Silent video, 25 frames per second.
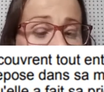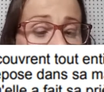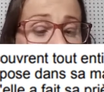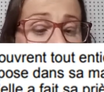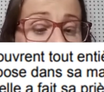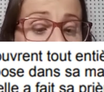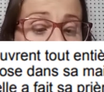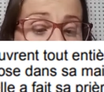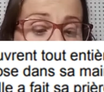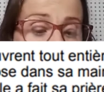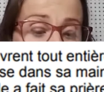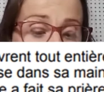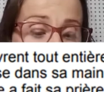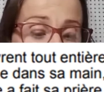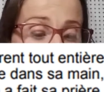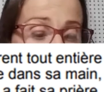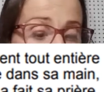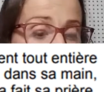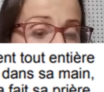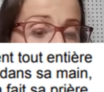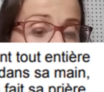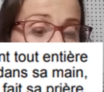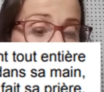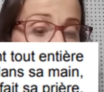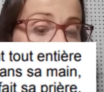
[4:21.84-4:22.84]
Uma
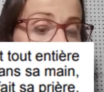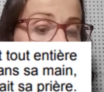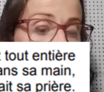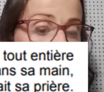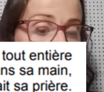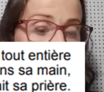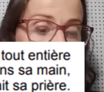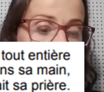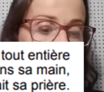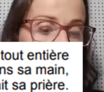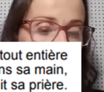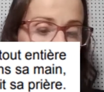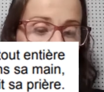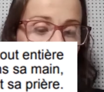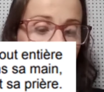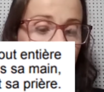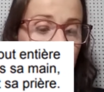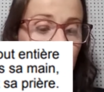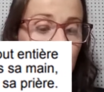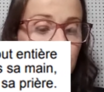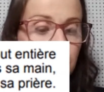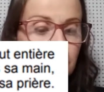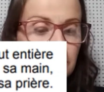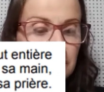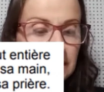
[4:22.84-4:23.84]
noite eu me lembro, ela
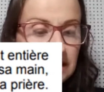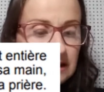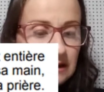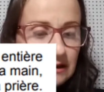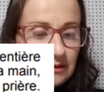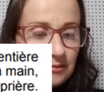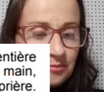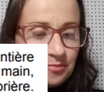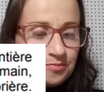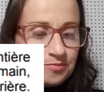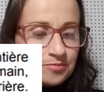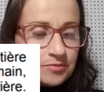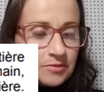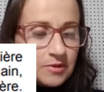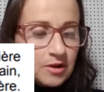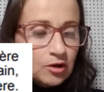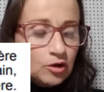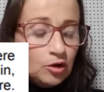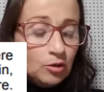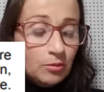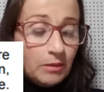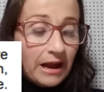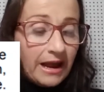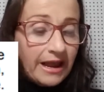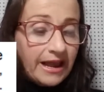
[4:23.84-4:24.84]
dormia
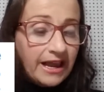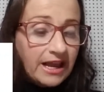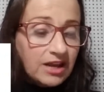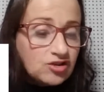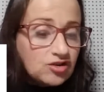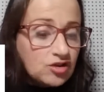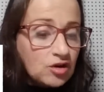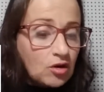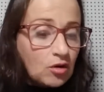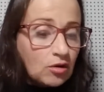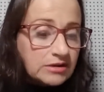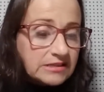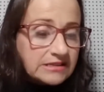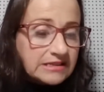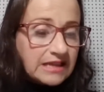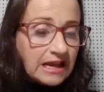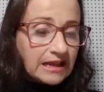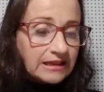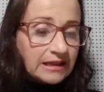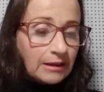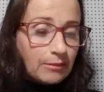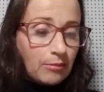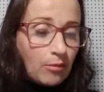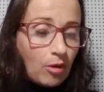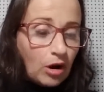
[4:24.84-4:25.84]
numa rede
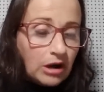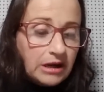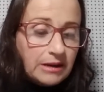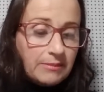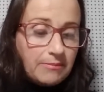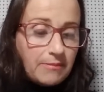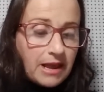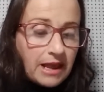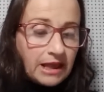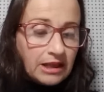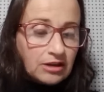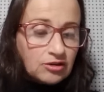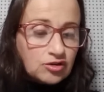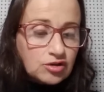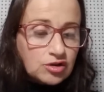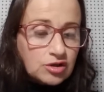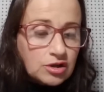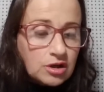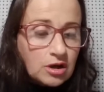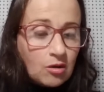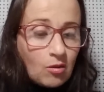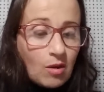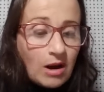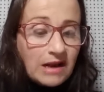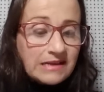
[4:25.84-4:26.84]
encostada
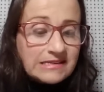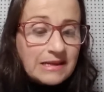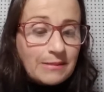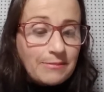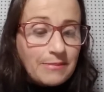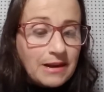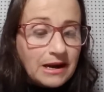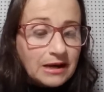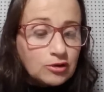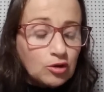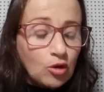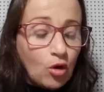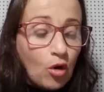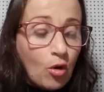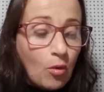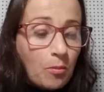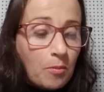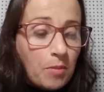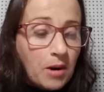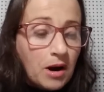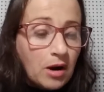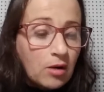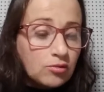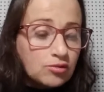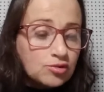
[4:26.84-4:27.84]
molemente, quase aberto o
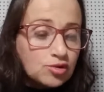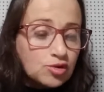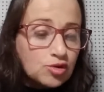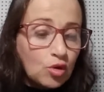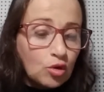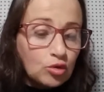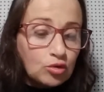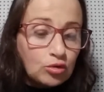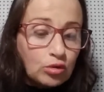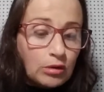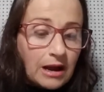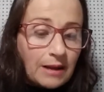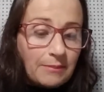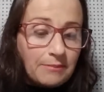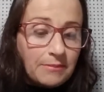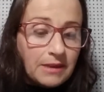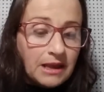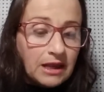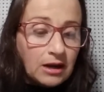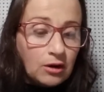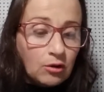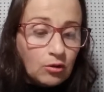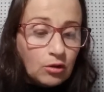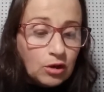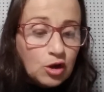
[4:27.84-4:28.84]
roupão, solto o
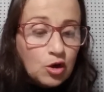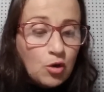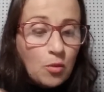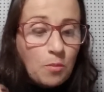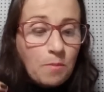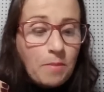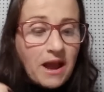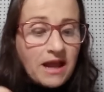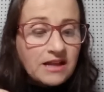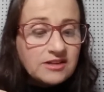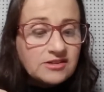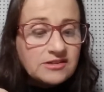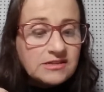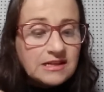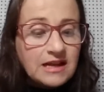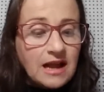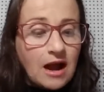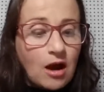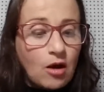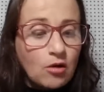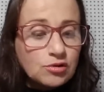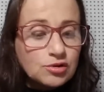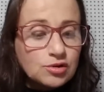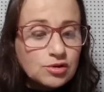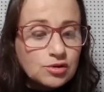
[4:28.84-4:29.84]
cabelo e o pé
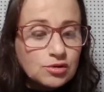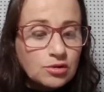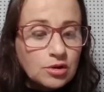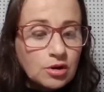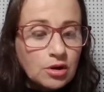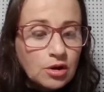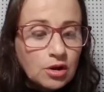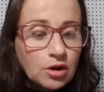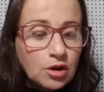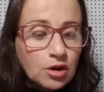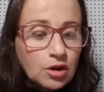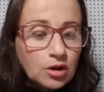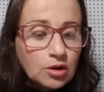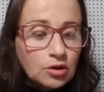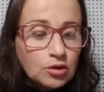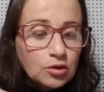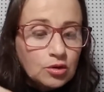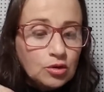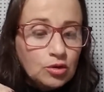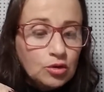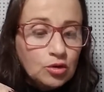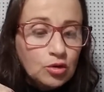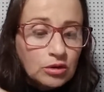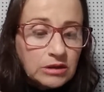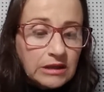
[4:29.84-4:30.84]
descalço
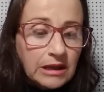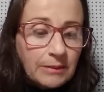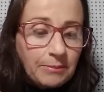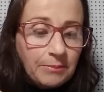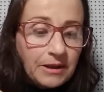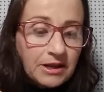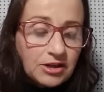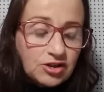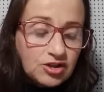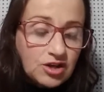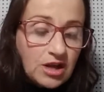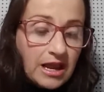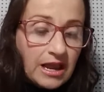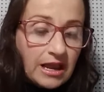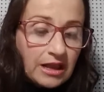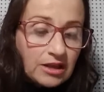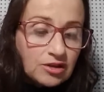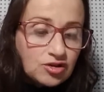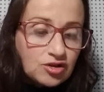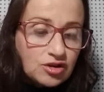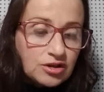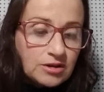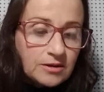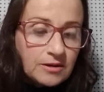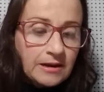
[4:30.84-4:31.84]
do tapete
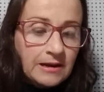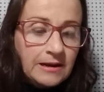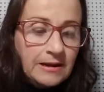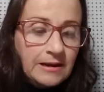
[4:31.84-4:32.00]
rente.